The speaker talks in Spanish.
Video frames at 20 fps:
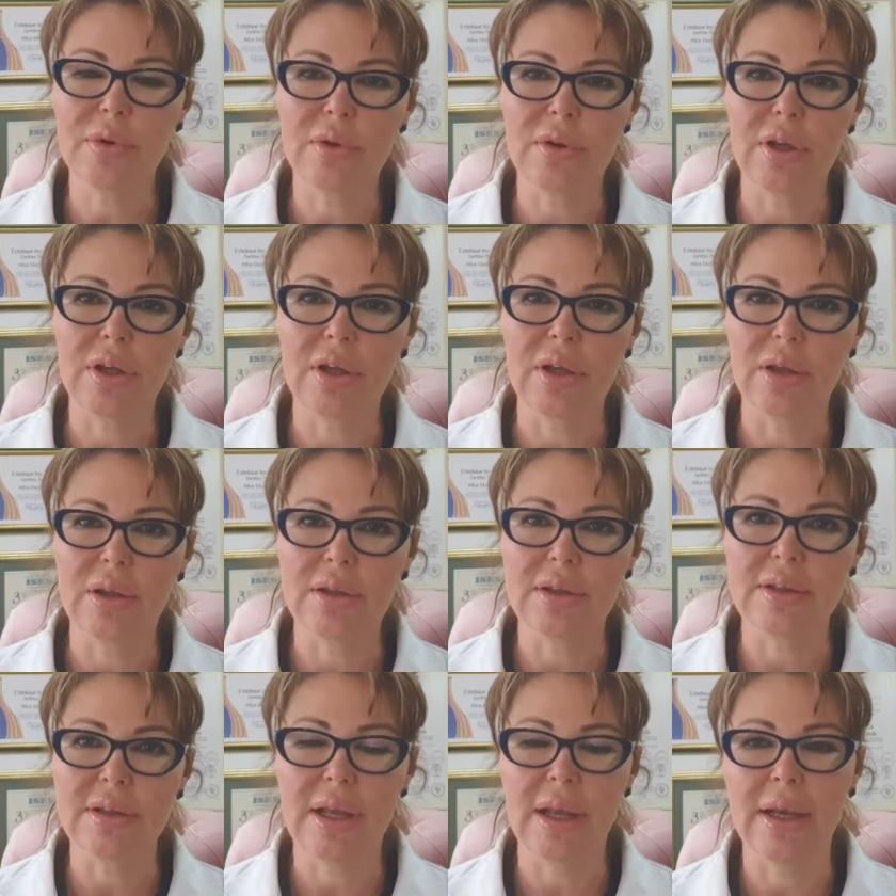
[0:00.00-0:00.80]
eh,
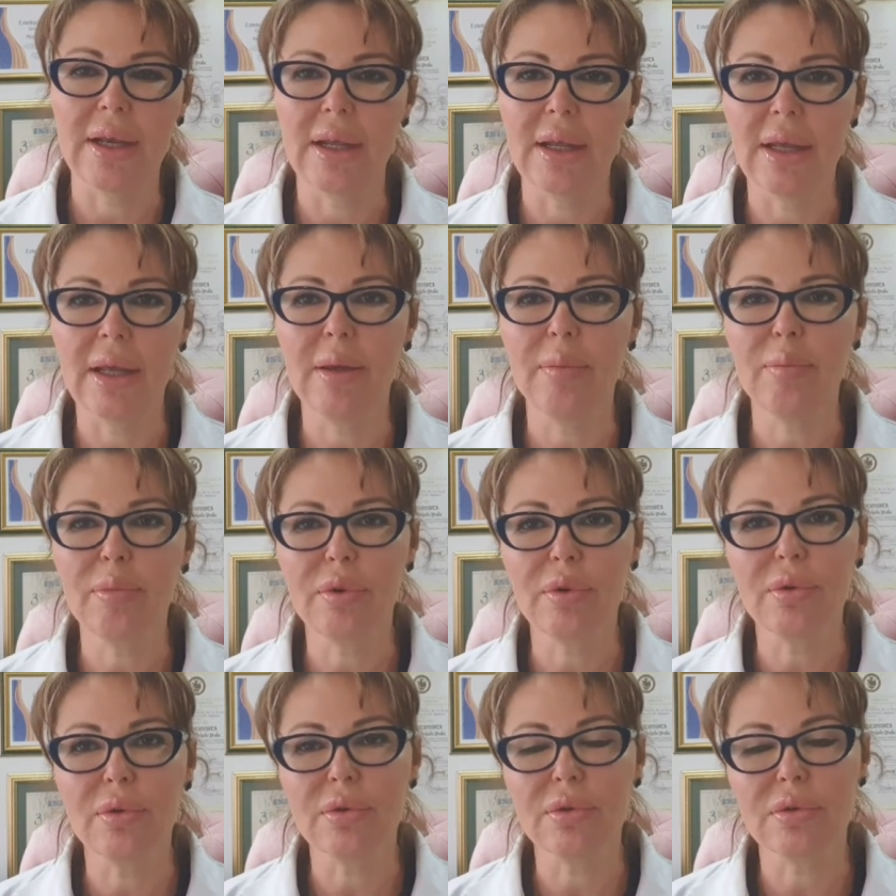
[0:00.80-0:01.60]
tiene
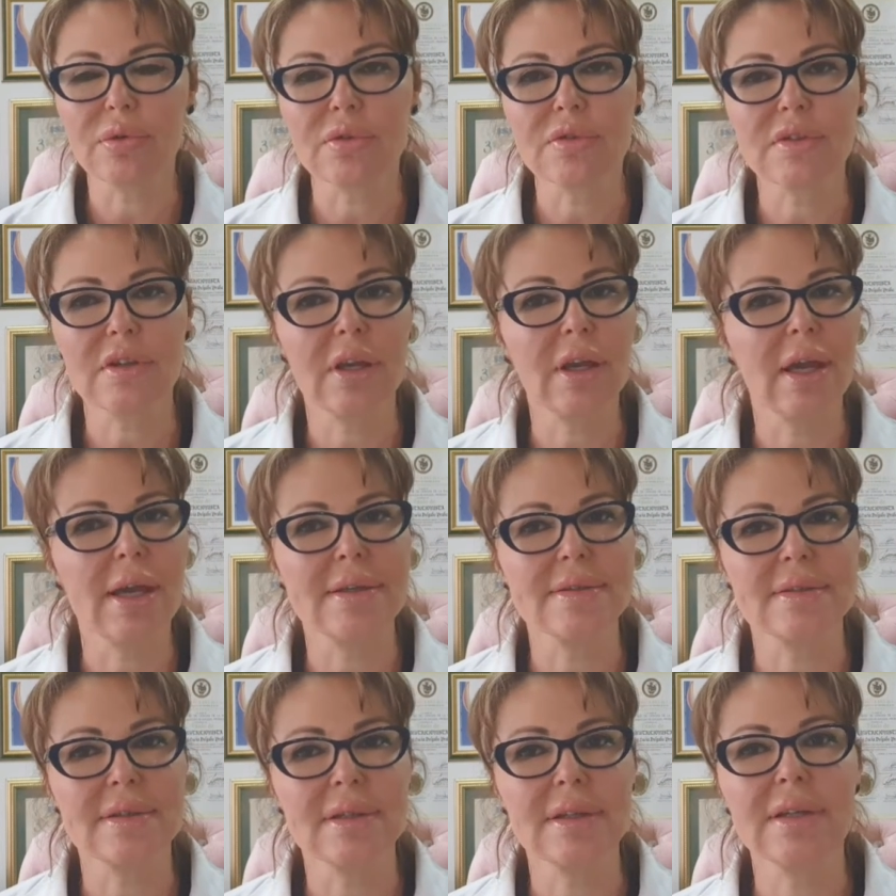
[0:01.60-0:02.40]
productos que
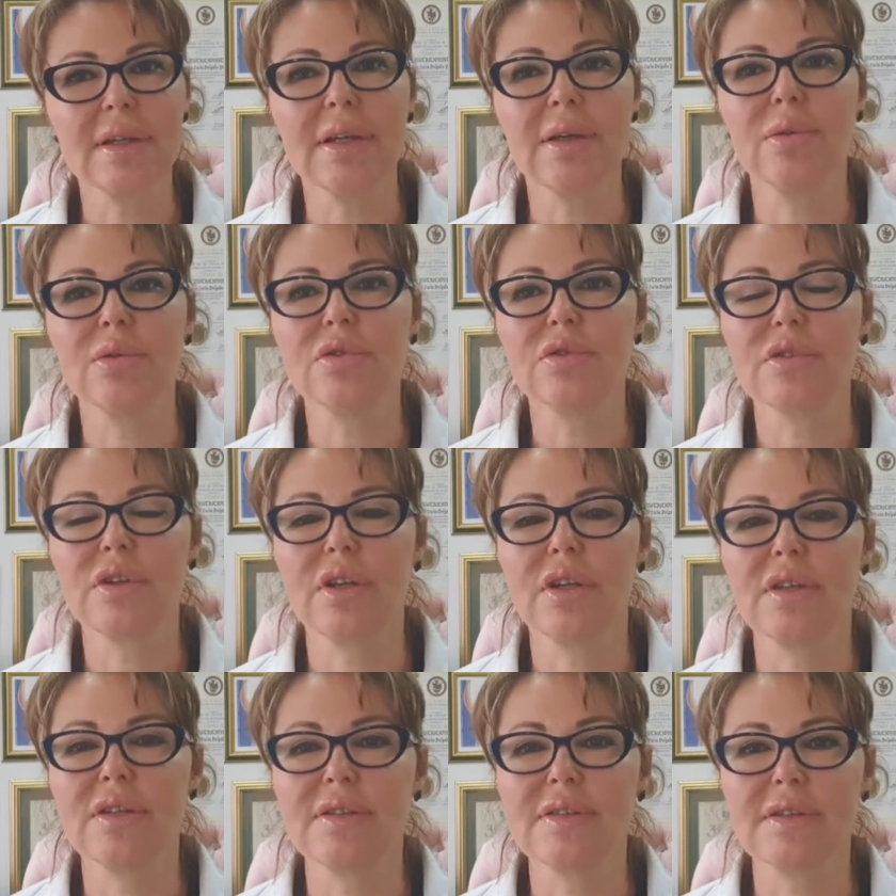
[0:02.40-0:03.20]
hacen que
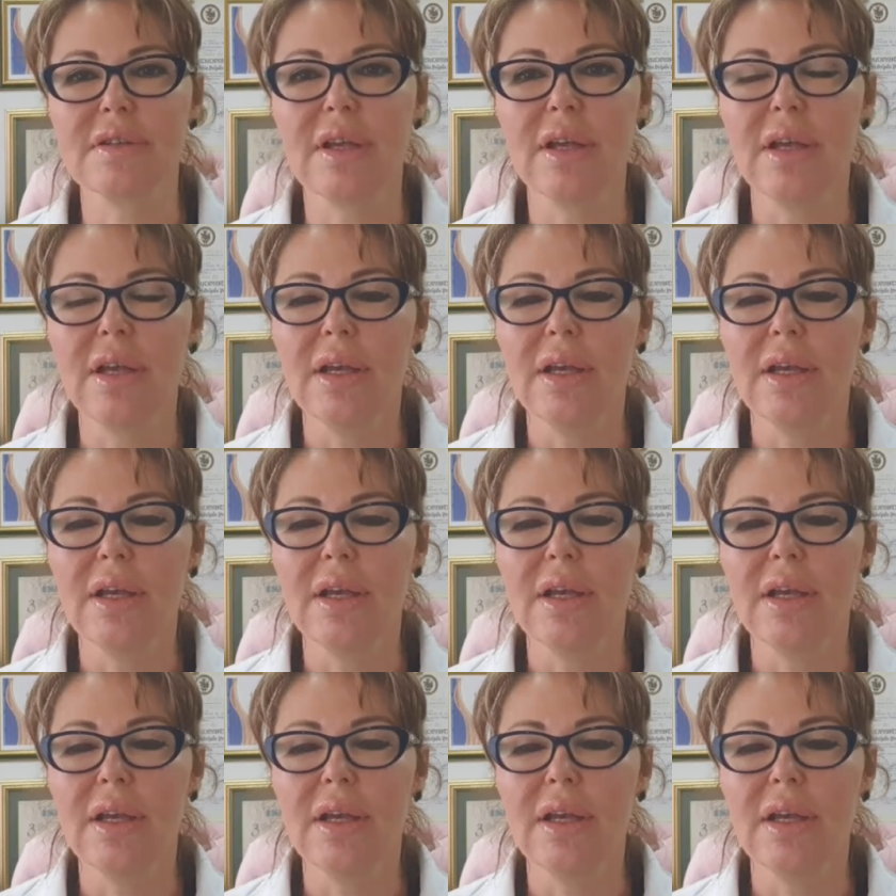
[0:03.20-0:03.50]
ustedes